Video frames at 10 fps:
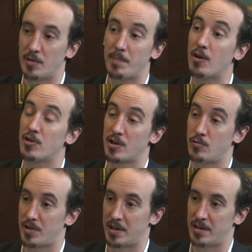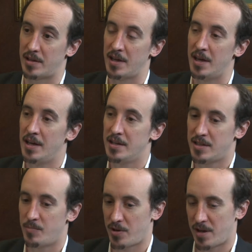del pago recurrente.
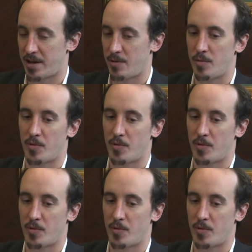¿A qué voy?